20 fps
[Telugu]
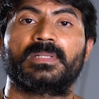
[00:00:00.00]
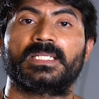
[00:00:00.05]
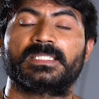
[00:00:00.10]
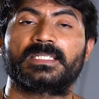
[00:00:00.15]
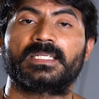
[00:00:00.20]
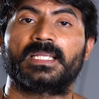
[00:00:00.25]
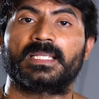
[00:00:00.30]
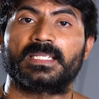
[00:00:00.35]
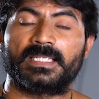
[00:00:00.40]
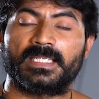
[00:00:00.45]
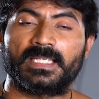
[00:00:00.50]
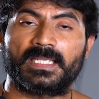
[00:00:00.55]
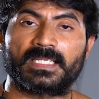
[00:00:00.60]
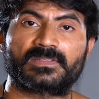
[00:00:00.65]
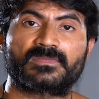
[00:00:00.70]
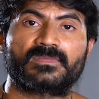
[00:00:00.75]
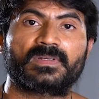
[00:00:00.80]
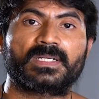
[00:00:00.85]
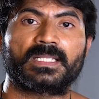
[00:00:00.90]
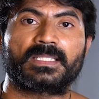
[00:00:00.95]
బేసిక్గా ఈ
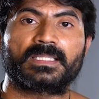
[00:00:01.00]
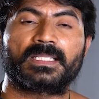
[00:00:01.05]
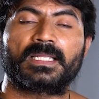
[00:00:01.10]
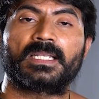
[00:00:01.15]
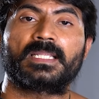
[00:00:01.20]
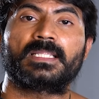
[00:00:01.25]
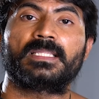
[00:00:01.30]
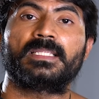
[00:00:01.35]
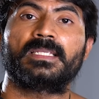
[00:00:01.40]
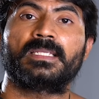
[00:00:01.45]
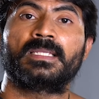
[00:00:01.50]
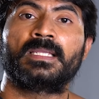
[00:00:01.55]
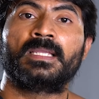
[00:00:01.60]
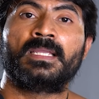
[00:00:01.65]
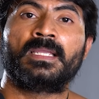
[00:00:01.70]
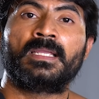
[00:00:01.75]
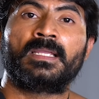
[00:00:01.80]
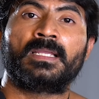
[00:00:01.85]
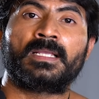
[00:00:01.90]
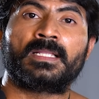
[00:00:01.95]
అశ్వగంధ అనేది
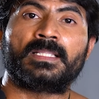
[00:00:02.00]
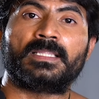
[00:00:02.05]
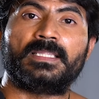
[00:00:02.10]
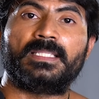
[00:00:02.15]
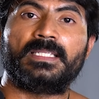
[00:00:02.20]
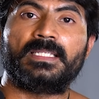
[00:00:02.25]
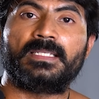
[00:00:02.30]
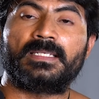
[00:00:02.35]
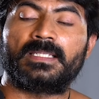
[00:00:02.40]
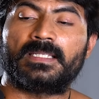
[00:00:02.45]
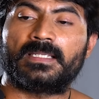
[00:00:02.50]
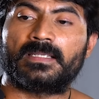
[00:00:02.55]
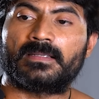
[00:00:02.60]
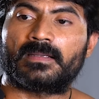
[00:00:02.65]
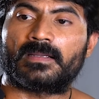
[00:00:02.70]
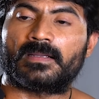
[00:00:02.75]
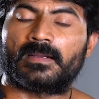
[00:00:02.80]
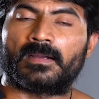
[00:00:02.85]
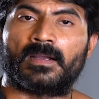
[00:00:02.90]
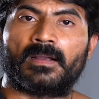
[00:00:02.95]
దీన్ని
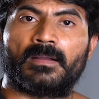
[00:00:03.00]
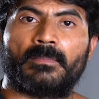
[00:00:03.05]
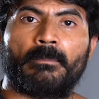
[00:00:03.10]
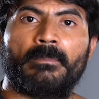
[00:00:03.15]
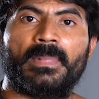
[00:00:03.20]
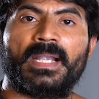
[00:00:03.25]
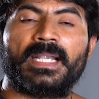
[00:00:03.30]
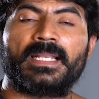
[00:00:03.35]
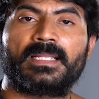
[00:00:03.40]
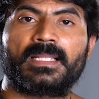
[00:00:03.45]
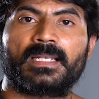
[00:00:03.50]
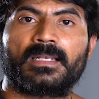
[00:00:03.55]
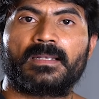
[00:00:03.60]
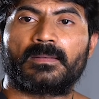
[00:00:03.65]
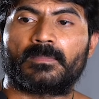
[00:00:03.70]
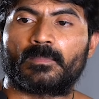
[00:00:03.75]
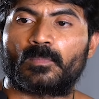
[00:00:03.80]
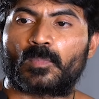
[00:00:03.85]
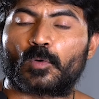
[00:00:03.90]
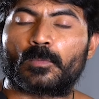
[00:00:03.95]
ఆ మెడికల్
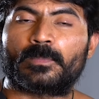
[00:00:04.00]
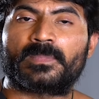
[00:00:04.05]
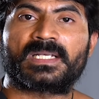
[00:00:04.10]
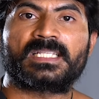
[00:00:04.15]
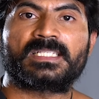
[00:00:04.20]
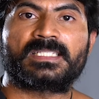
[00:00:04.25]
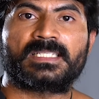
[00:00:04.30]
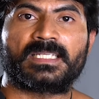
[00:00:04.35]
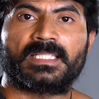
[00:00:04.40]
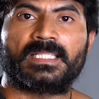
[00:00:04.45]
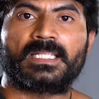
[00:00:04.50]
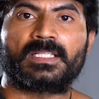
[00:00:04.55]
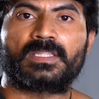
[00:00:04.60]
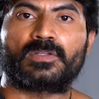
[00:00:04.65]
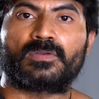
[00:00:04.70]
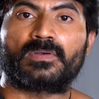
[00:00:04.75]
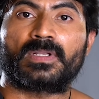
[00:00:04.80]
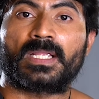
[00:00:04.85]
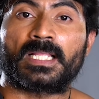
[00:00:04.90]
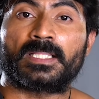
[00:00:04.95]
ప్రాపర్టీస్ ఏదైతే
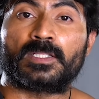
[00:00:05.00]
ఉన్నాయో